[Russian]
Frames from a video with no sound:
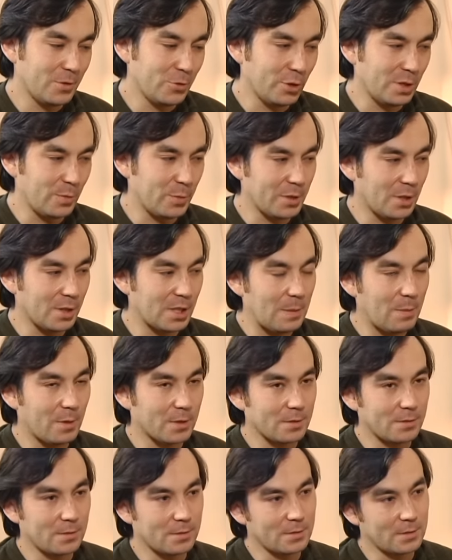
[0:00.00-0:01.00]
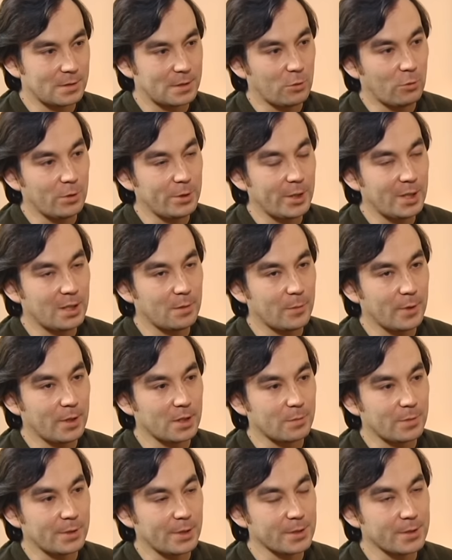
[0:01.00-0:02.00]
Что написал рапорт на увольнение
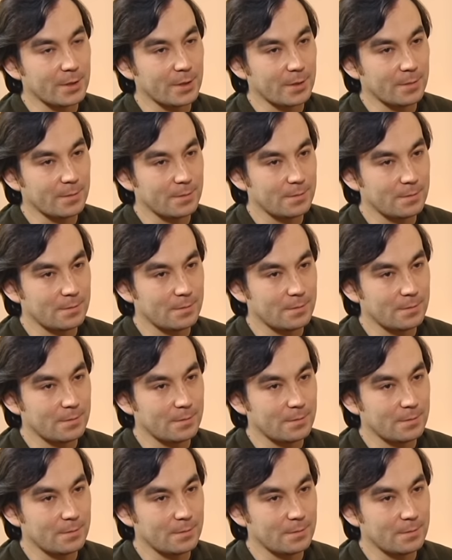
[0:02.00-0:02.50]
перед поездкой